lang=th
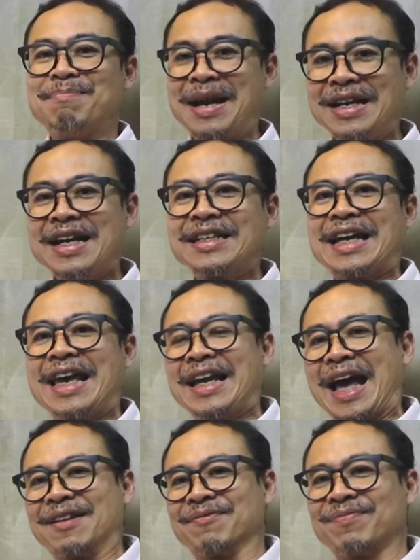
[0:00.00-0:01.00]
มาเลือกใช้
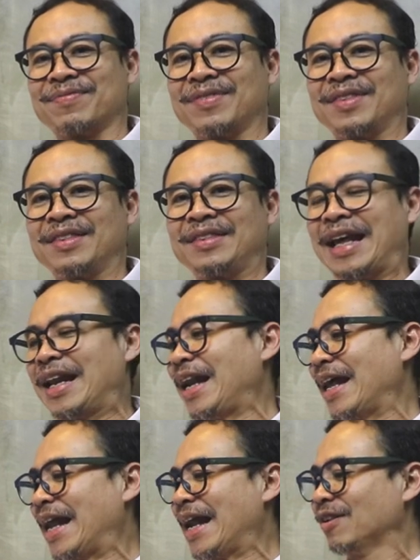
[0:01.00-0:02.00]
กันแต่
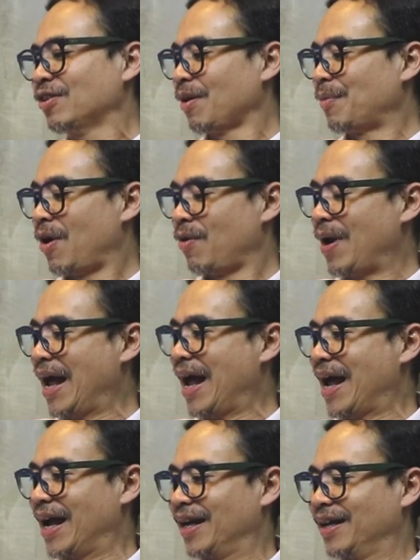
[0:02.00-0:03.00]
หลายๆท่านก็จะมองว่า
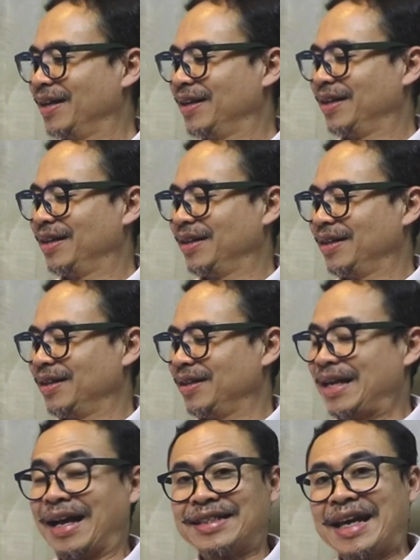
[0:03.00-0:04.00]

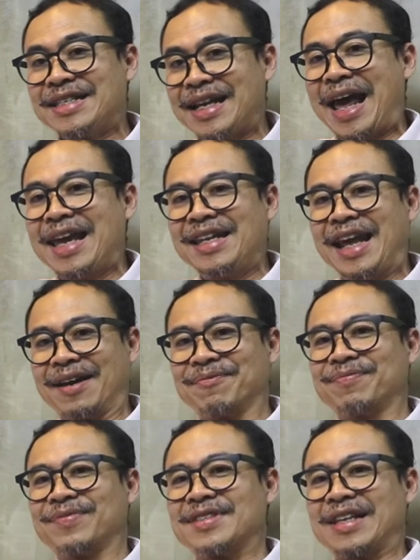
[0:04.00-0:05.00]
อย่างไซส์สไลด์เนี่ย
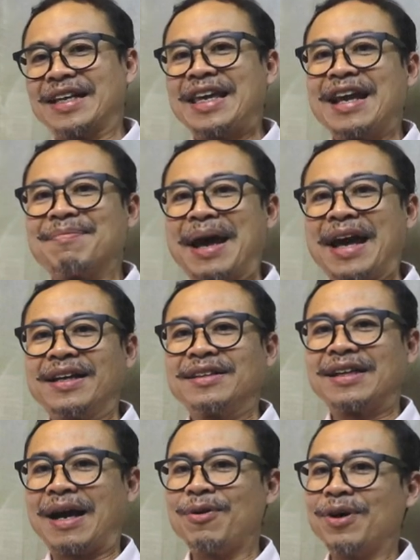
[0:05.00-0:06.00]
สังเกตไหม
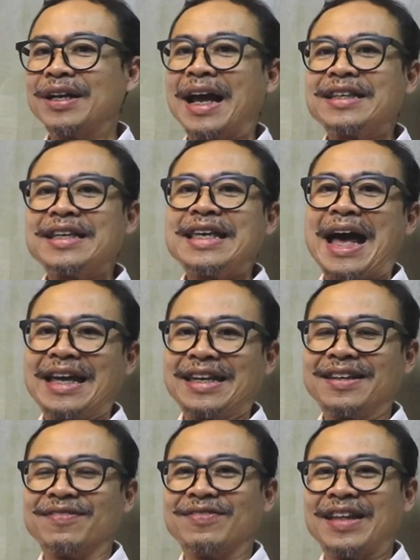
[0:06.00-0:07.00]
เขาค่อนข้างจะใหญ่
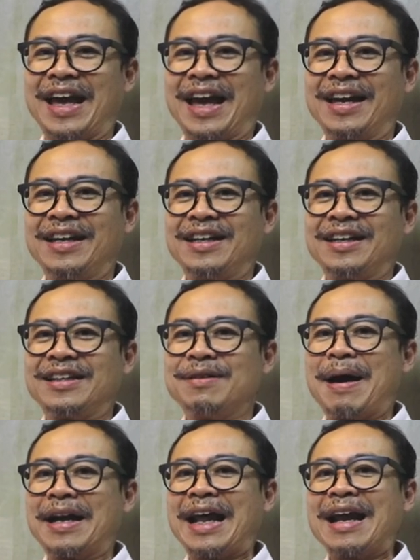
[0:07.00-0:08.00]
นะฮะคื
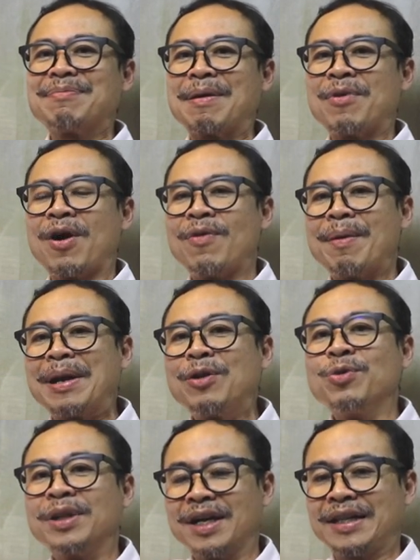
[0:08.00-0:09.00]
อบางท่านไปมองว่ามัน
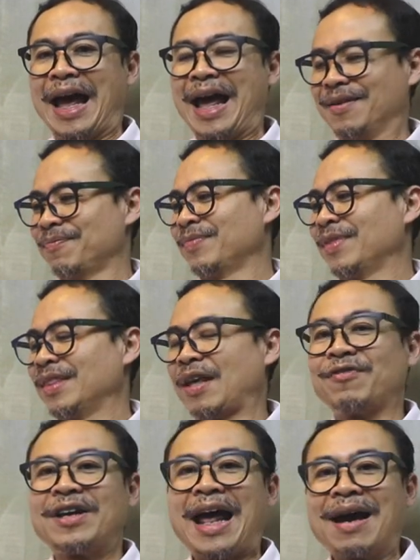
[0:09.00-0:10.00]
ดูเทอะทะ
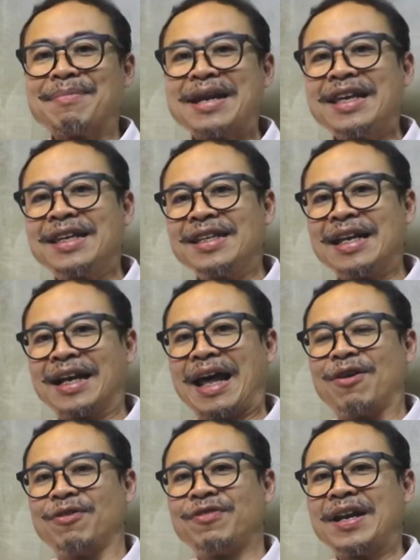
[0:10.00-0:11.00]
แต่ฝรั่งไม่ได้คิดอย่าง
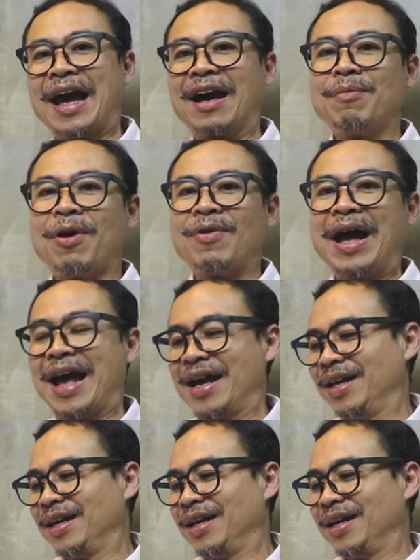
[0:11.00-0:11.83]
เราฝรั่งเขาบอกว่า